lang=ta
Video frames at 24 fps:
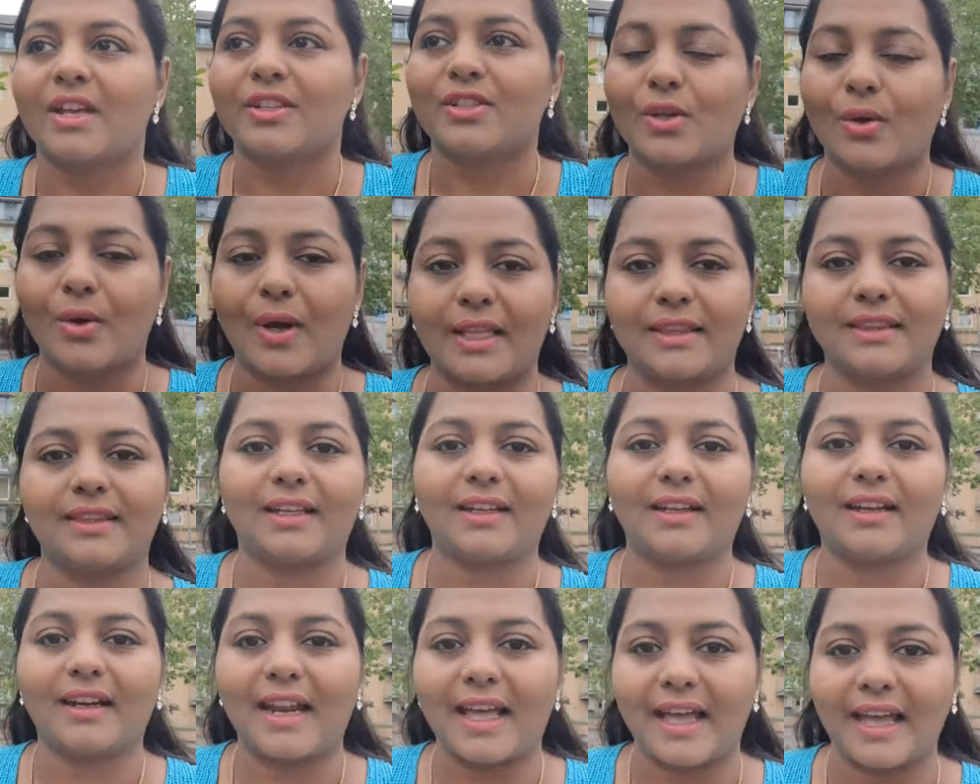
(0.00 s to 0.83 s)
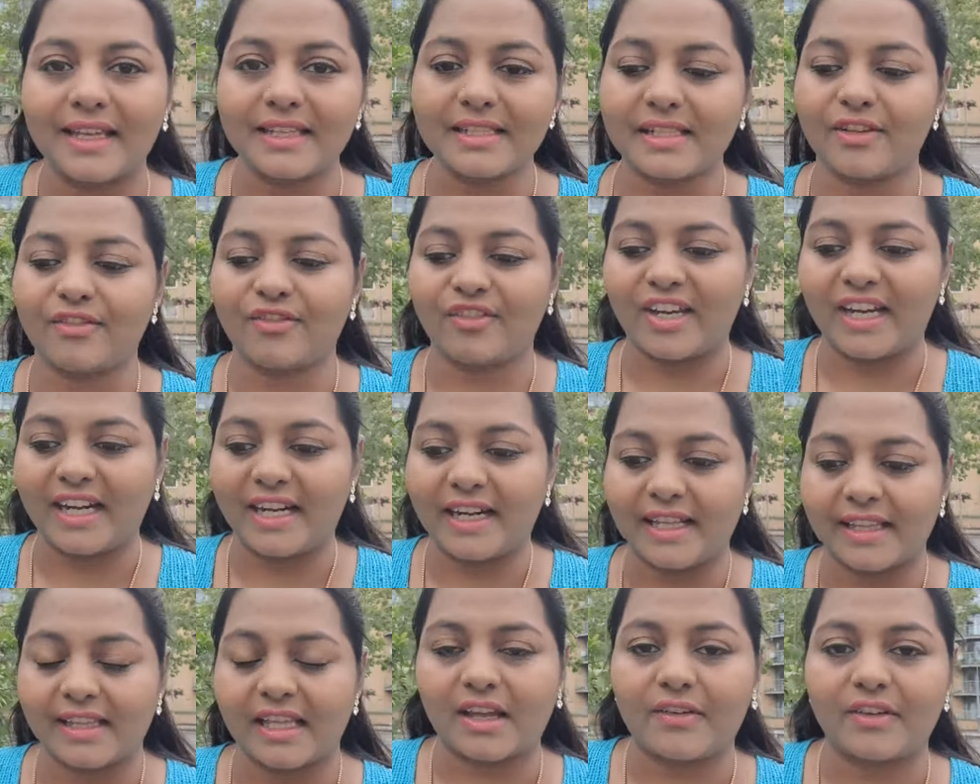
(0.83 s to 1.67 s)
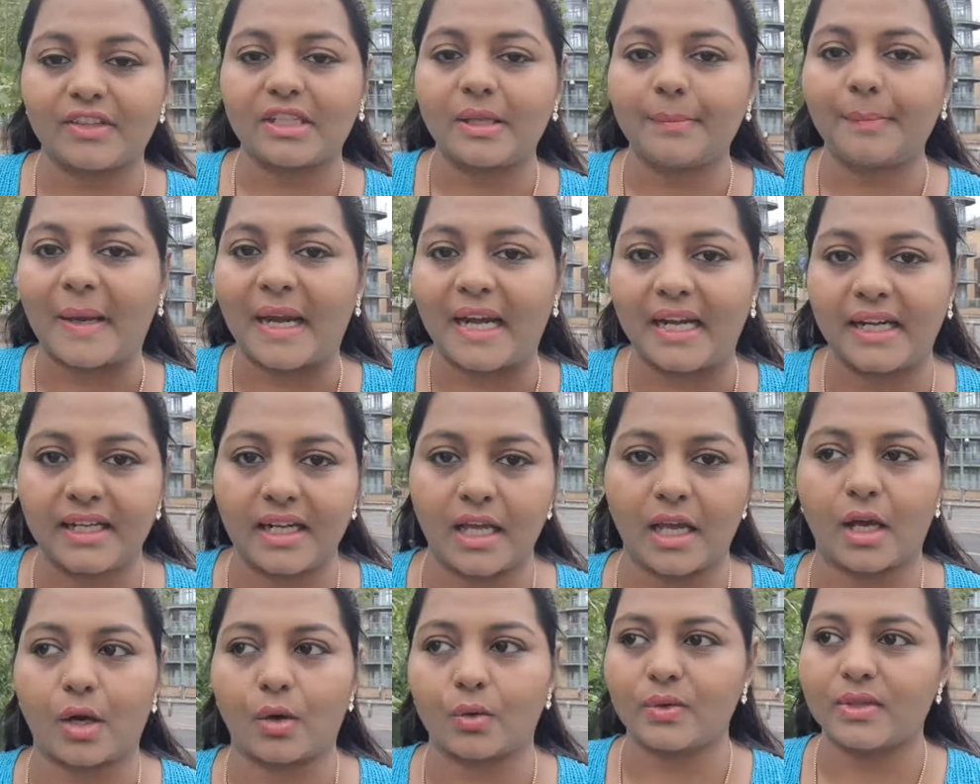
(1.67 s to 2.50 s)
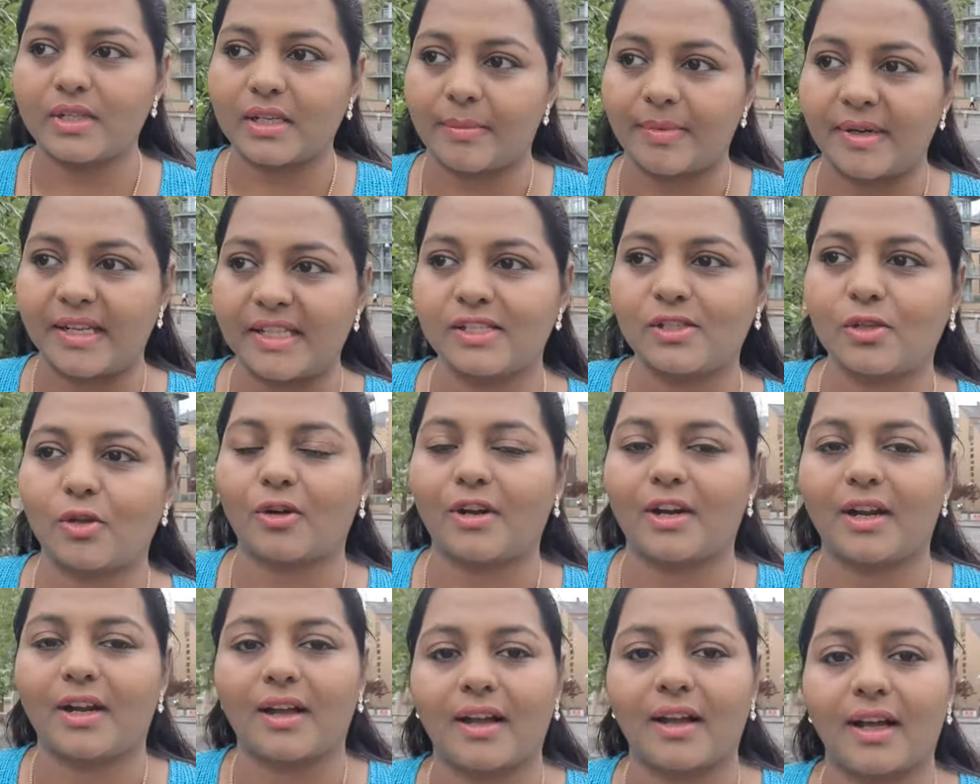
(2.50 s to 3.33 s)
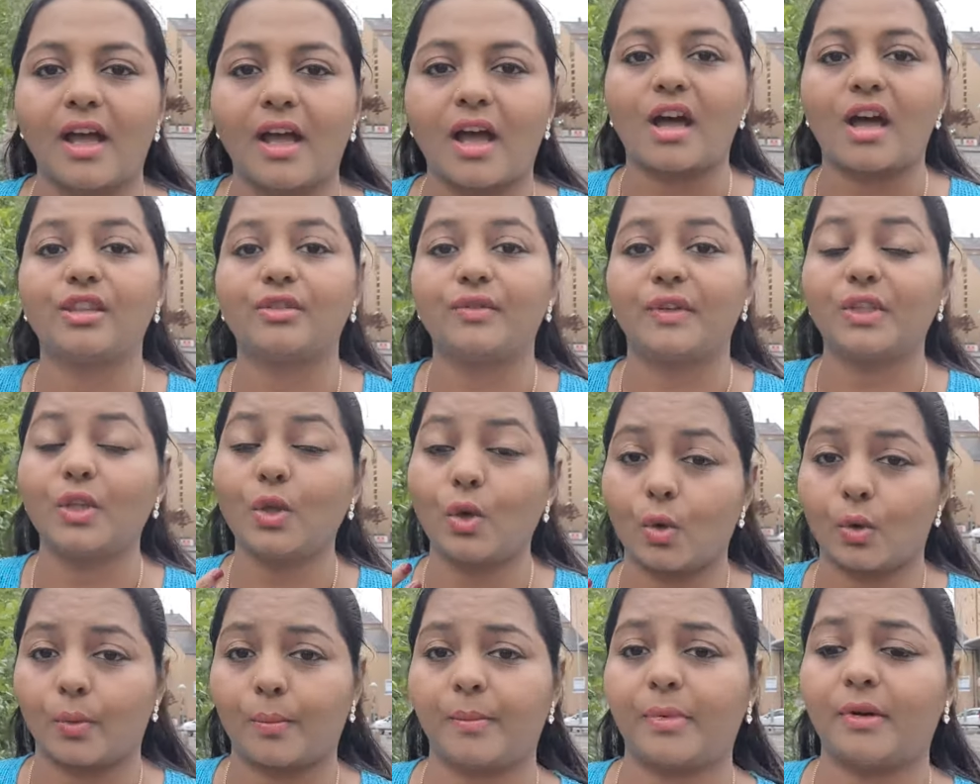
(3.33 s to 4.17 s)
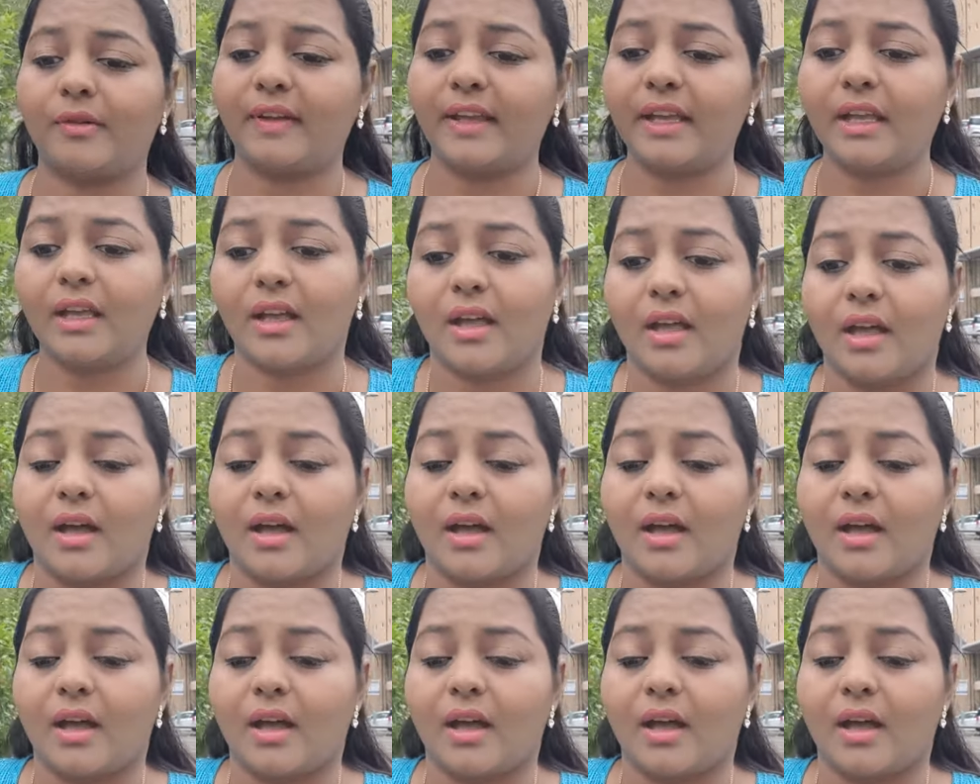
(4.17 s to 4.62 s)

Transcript: ஸோ அந்த கிளாஸ் வீடை தான் வந்து பென்டா ஹவுஸ் அப்படின்னு சொல்கிறாங்க அது வந்து ரொம்பவே